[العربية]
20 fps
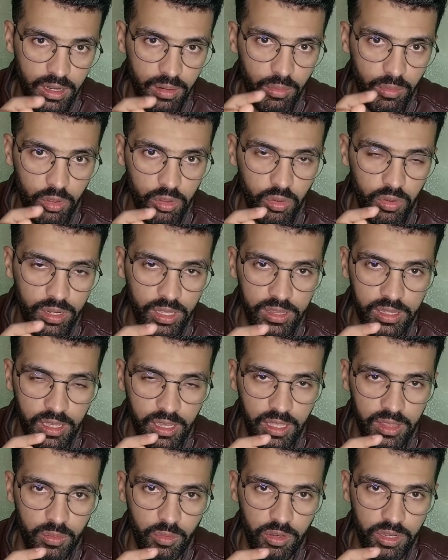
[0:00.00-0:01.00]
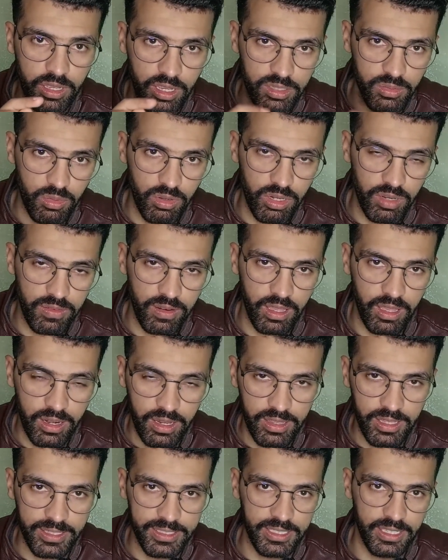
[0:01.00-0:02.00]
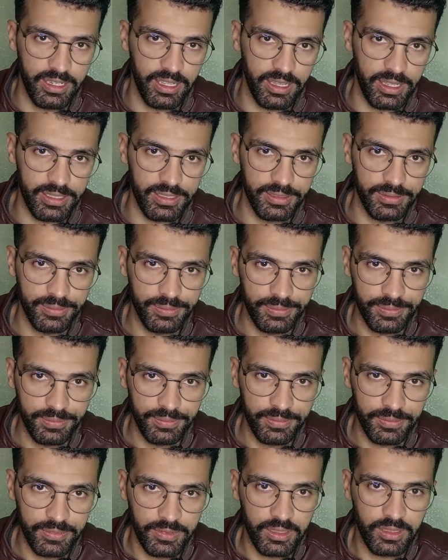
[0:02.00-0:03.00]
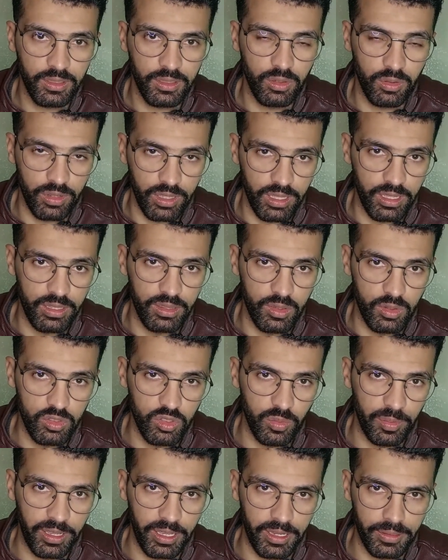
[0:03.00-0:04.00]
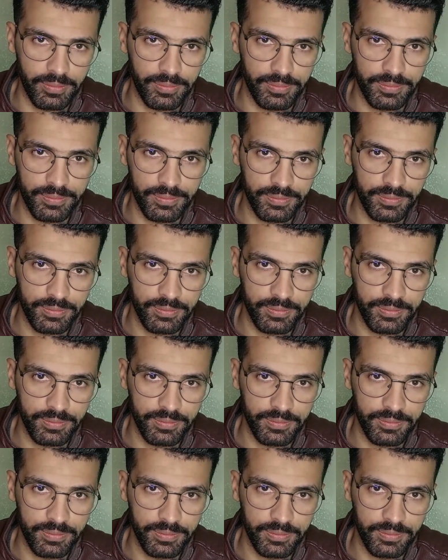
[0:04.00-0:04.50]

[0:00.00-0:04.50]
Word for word: الموضوع اللي غادي يخدموا عليه كتبوا لي في القناه ديال التعليقات دونك دوزو بخير